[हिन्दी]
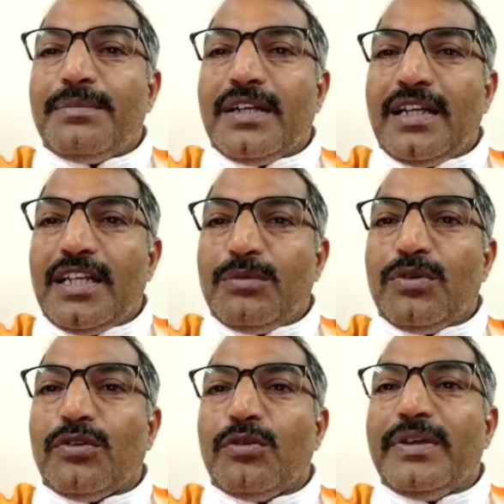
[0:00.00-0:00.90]
आपका
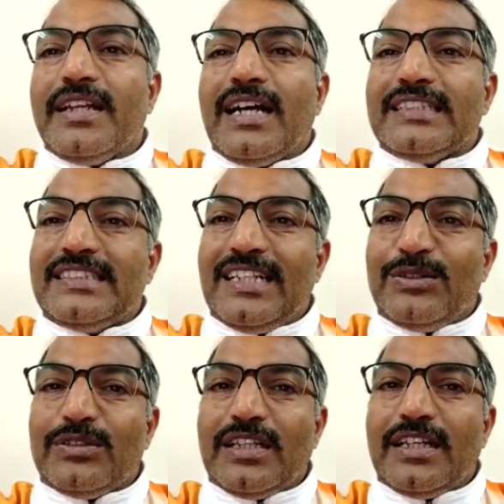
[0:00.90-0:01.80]
हीमोग्लोबिन अच्छा
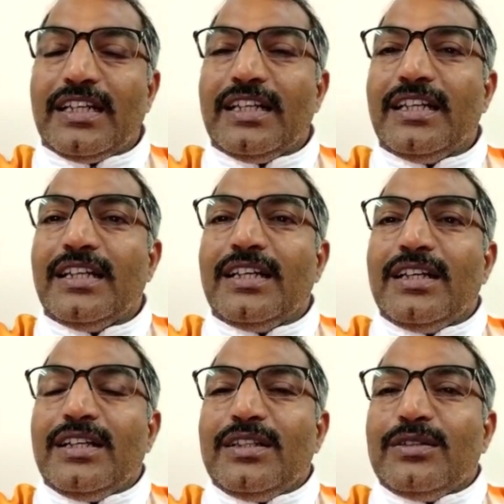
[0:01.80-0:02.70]
होता है
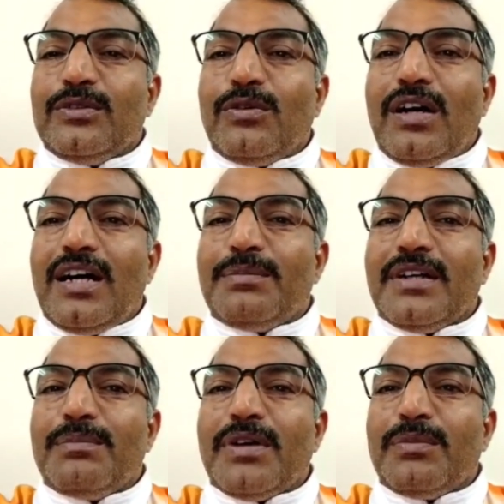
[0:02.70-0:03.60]
तो
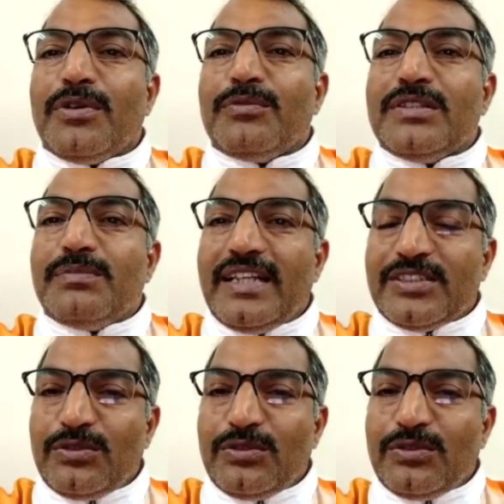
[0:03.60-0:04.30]
आपका परफॉर्मेंस बेस्ट